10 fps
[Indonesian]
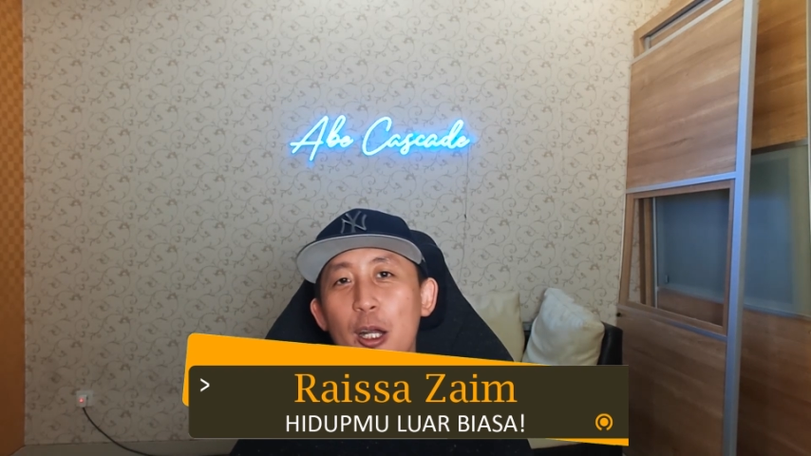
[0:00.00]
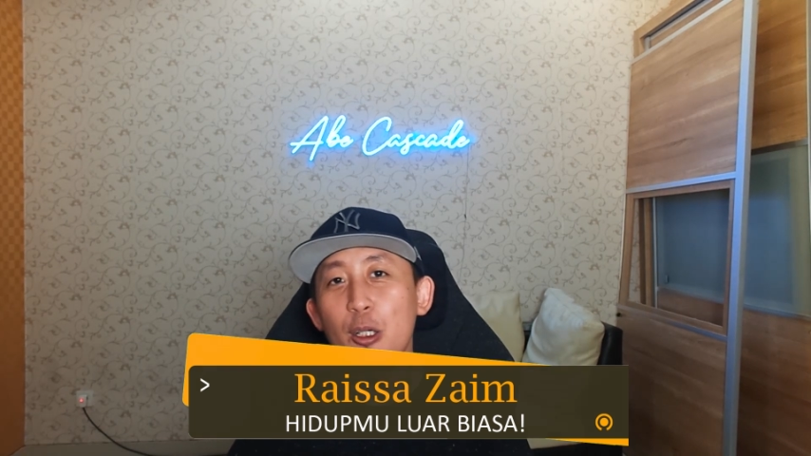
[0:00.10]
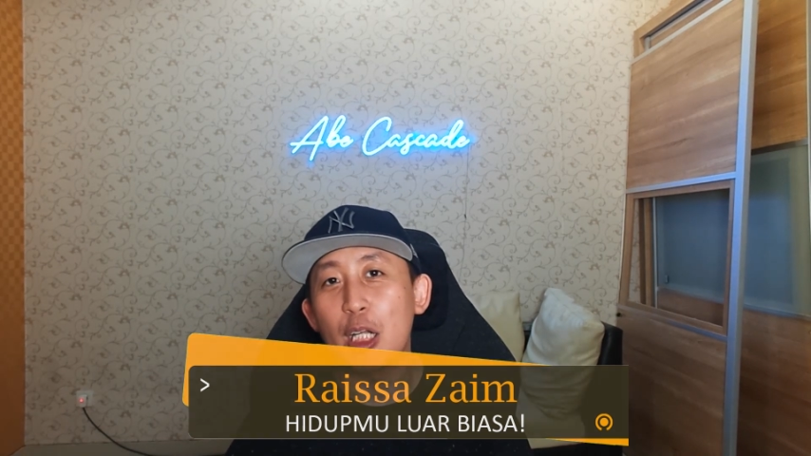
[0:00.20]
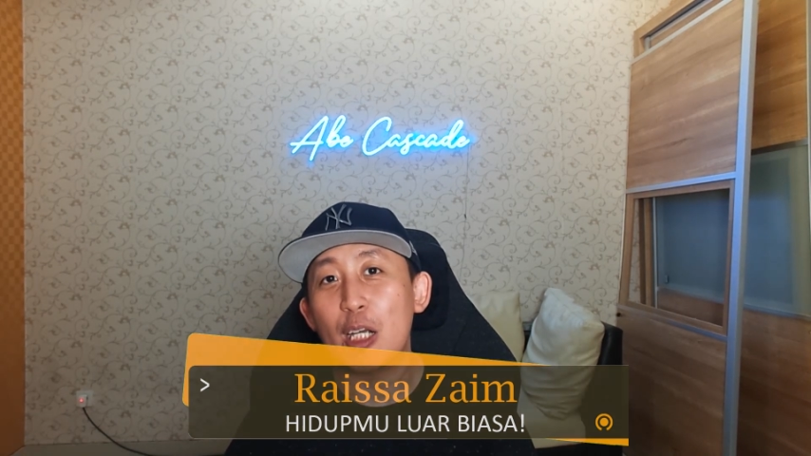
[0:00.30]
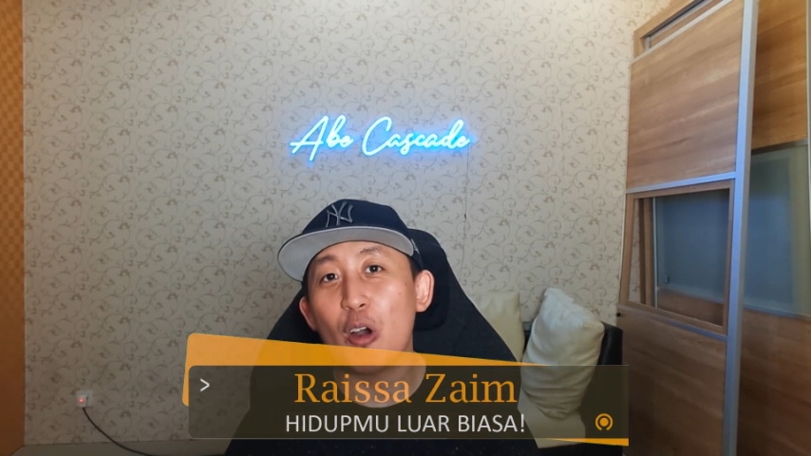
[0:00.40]

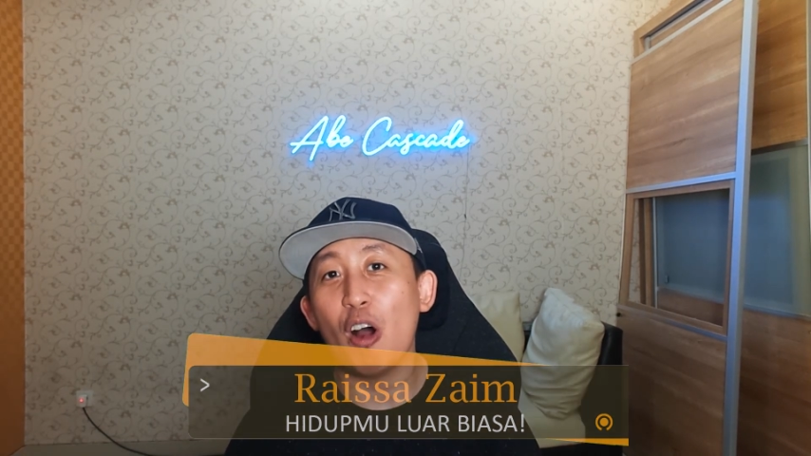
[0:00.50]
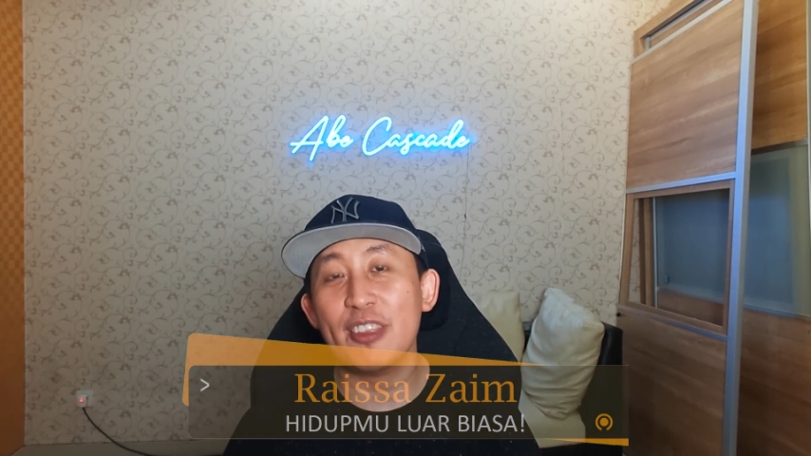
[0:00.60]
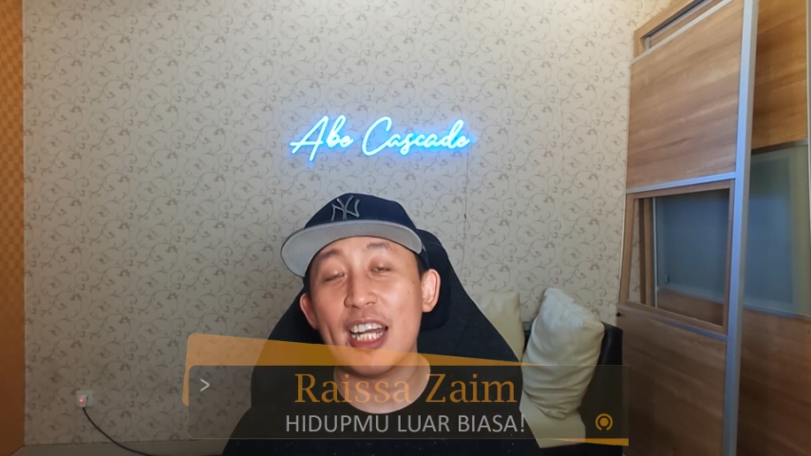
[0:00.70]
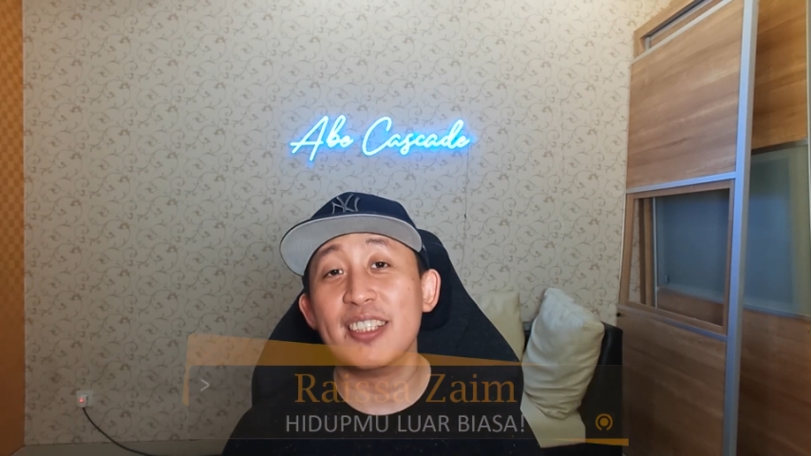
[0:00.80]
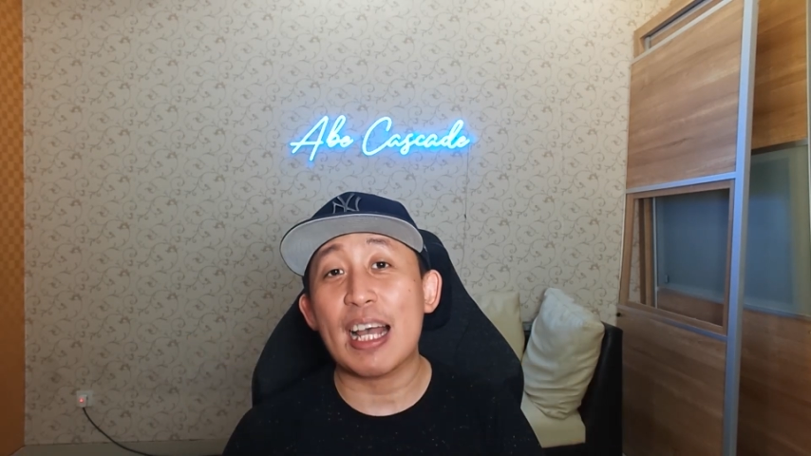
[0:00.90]
Di
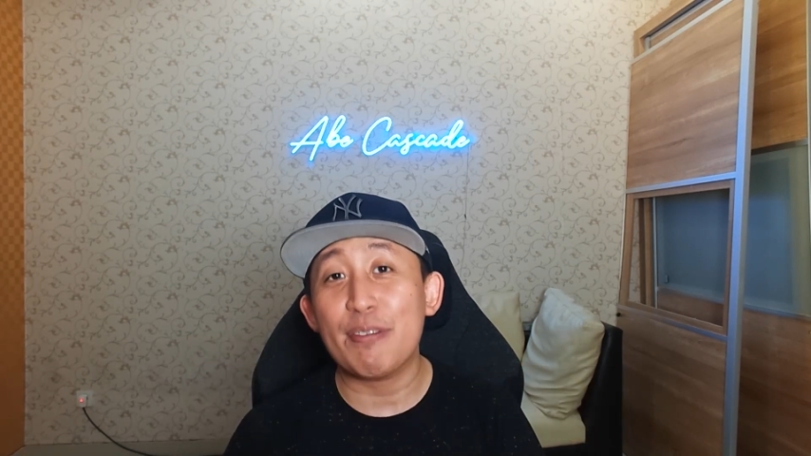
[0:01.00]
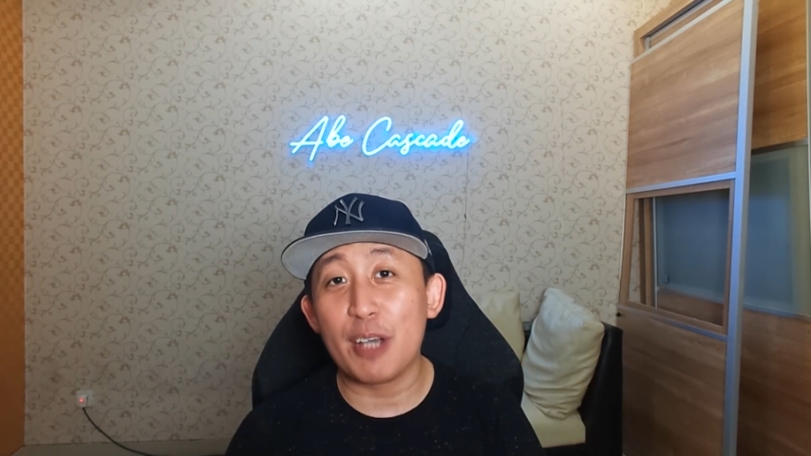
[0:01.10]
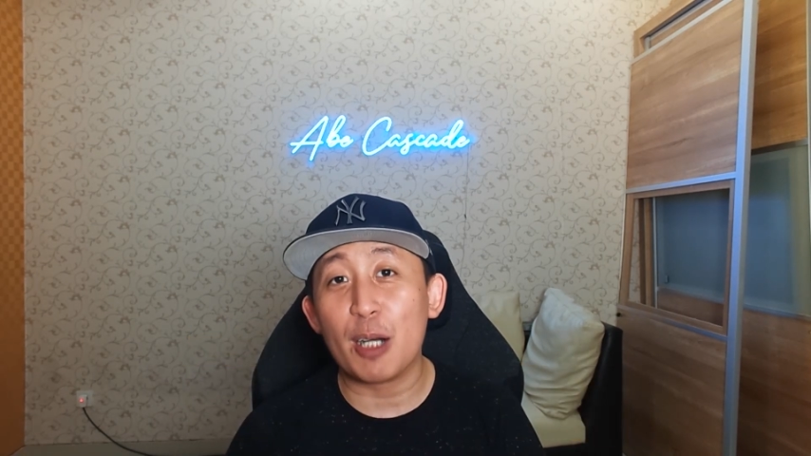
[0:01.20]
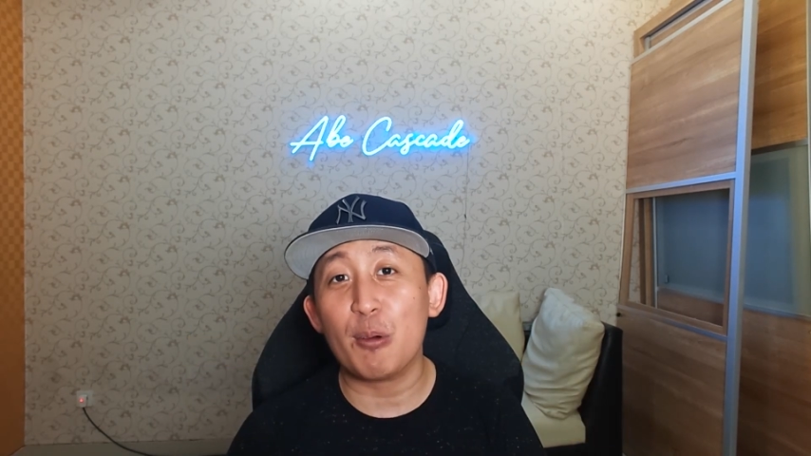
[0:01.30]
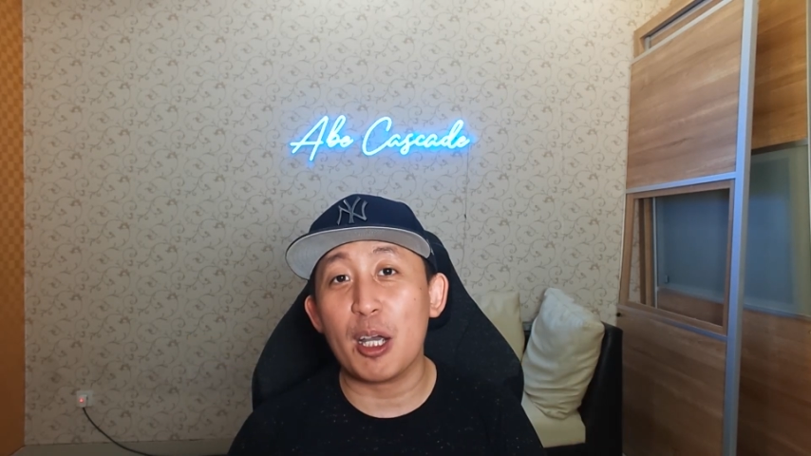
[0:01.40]
konten
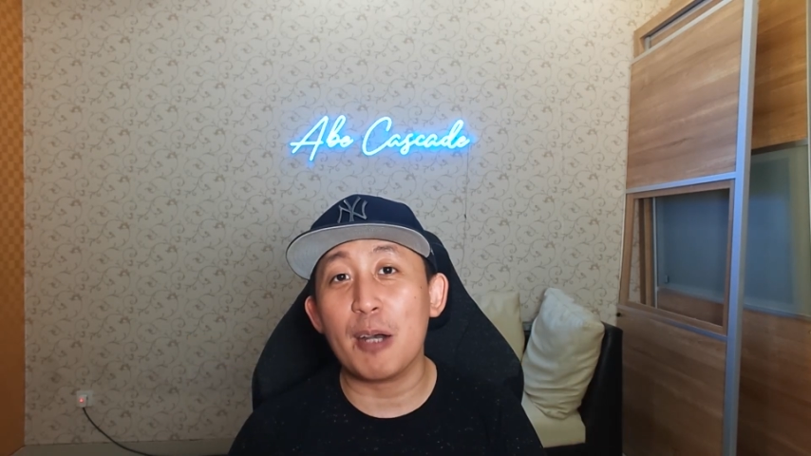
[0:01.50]
Safirku yang